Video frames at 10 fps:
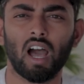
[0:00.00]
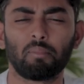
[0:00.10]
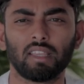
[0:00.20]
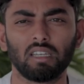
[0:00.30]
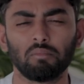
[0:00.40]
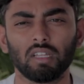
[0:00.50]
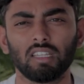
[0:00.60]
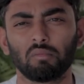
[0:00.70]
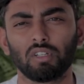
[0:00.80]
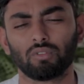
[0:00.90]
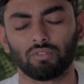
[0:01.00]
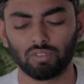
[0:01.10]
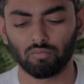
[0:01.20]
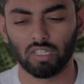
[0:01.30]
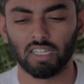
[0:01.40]
அப்போ அந்த நிம்மதி அப்படின்ற ஒரு
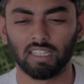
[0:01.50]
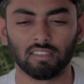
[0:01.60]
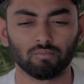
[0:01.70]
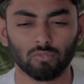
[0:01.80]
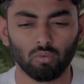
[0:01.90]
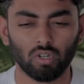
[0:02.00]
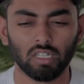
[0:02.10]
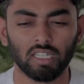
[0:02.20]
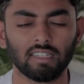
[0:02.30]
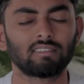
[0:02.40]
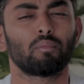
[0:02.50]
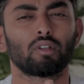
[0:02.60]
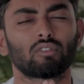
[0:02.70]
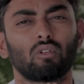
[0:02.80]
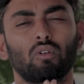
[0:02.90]
விஷயம் உங்களுக்கு கிடைக்குது ஒரு
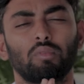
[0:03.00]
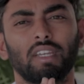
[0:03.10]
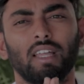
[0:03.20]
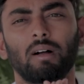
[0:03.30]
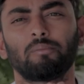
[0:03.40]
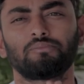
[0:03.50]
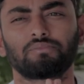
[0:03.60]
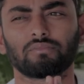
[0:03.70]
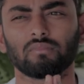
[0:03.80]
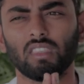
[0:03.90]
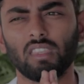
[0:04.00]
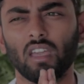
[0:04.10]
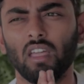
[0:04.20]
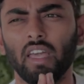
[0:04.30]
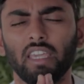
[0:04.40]
எக்ஸாம்பிள் சொல்லணும் அப்படின்னா
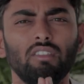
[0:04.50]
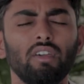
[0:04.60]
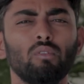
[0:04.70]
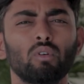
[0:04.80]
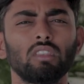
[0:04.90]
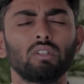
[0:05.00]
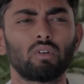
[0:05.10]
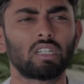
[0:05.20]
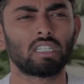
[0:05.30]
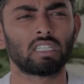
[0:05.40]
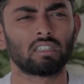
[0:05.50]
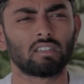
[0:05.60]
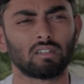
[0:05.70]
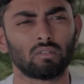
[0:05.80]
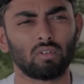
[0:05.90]
இதே வந்து ஒரு
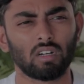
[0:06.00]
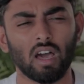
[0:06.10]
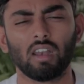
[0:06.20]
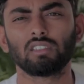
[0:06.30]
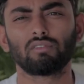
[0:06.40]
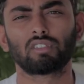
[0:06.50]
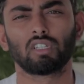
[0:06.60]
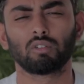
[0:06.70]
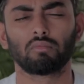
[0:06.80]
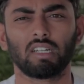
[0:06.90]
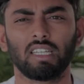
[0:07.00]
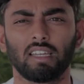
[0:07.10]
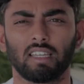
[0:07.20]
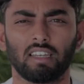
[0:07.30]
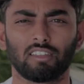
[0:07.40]
ஒரு நாலஞ்சு வருஷத்துக்கு முன்னாடி
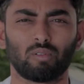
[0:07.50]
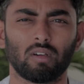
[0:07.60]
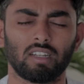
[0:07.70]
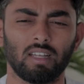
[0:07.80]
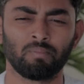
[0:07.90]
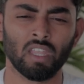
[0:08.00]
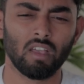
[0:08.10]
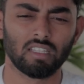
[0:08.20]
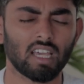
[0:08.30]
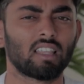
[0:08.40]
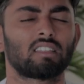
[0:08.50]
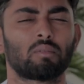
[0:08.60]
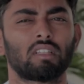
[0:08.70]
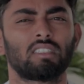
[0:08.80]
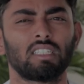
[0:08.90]
எனக்கு என்ன சொன்னாங்கன்னா
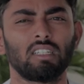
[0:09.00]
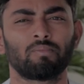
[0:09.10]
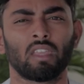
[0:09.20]
ஜாதகத்தை பார்த்துட்டு